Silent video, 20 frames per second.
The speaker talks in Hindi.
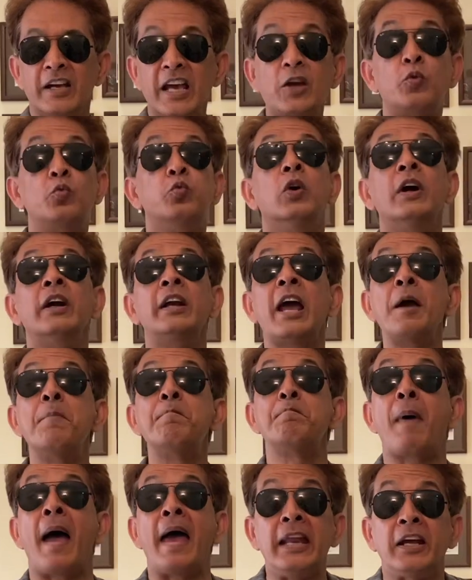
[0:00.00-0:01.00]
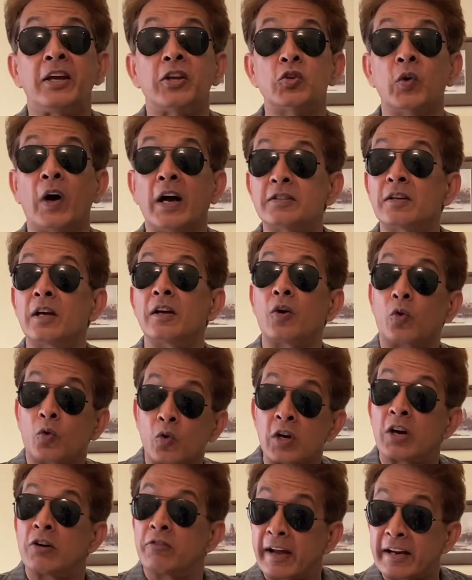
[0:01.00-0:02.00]
एक वर्ड है पैनिक जो आजकल
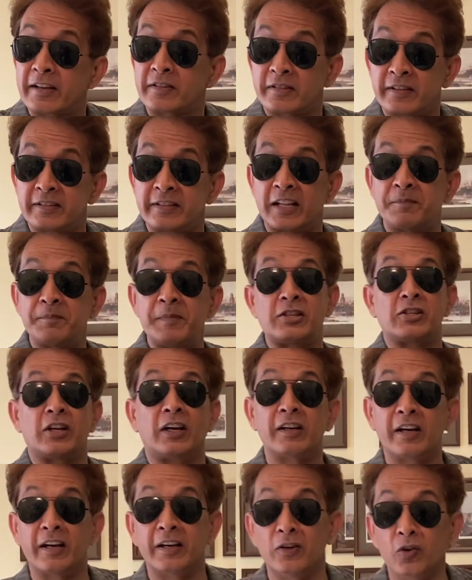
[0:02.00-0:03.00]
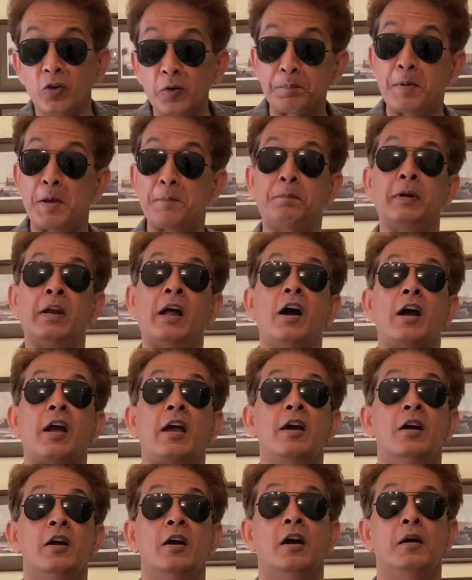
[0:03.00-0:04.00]
कोरोना वायरस के साथ भी चल रहा है यू नो पीपल आर
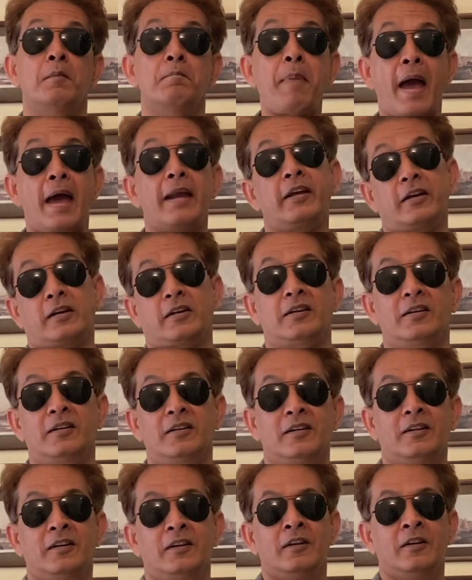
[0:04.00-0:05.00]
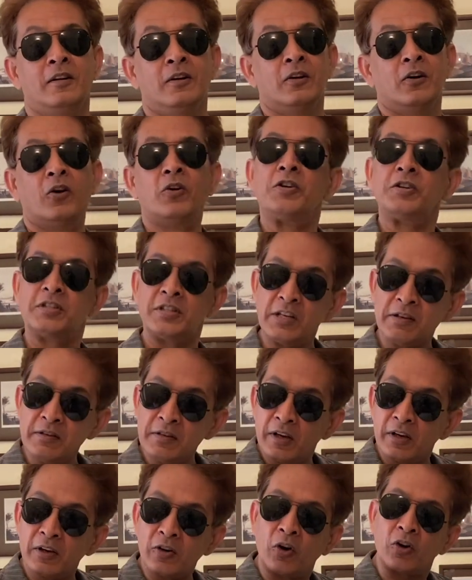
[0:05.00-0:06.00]
पैनिक और इसी
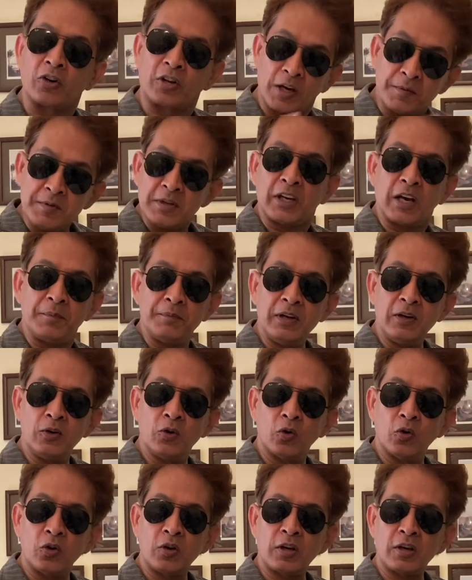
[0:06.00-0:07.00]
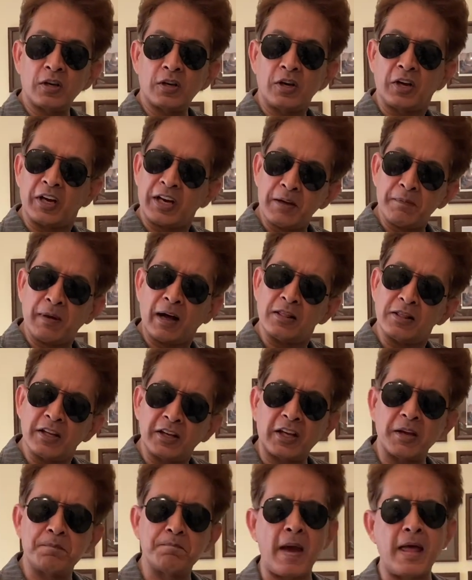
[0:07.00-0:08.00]
और कभी कभी लोग ग्रे वाल देख
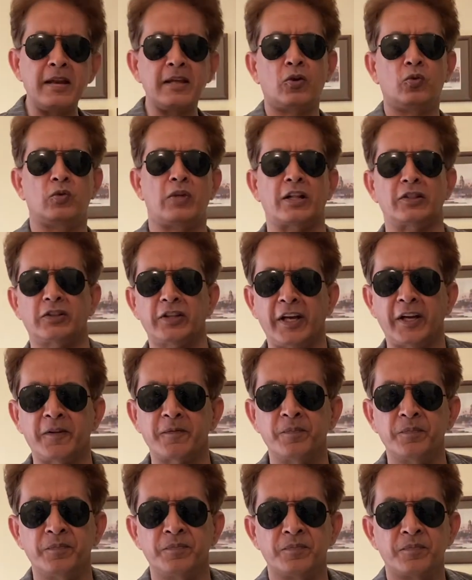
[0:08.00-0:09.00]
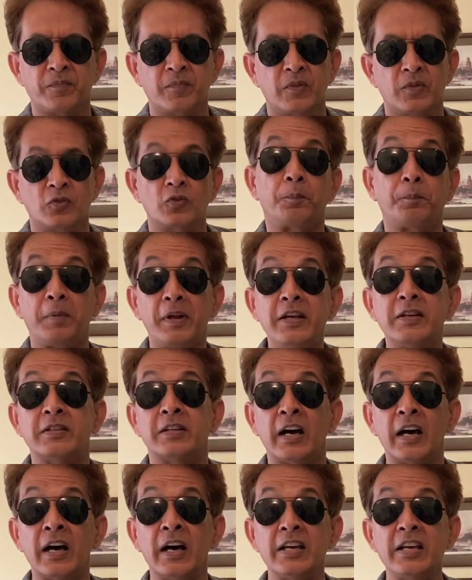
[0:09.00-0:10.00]
के पैनिक हो जाते हैं तो प्लीज
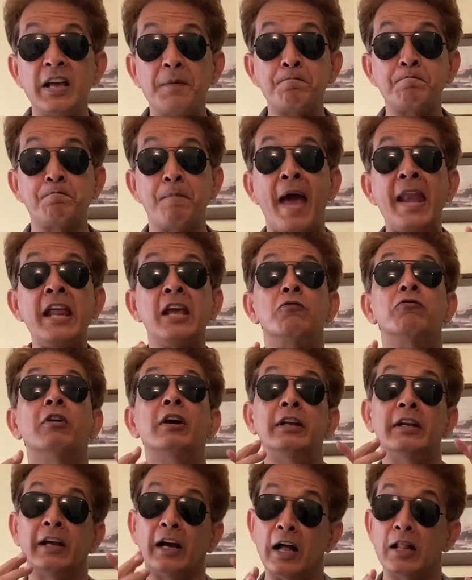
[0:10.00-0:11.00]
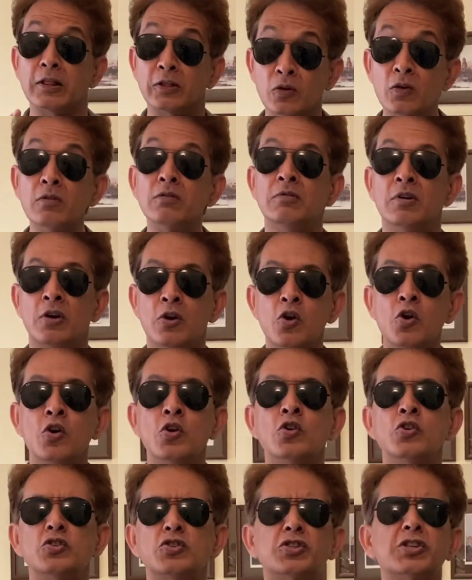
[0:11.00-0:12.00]
हाँ ये पैनिक वर्ड निकाल दो
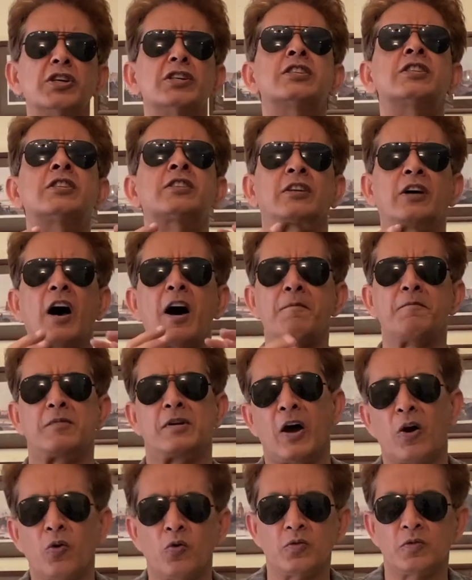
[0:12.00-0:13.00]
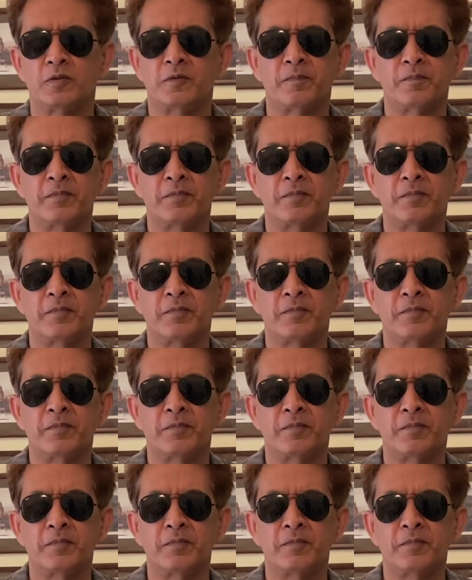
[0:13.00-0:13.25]
जस्ट काम डाउन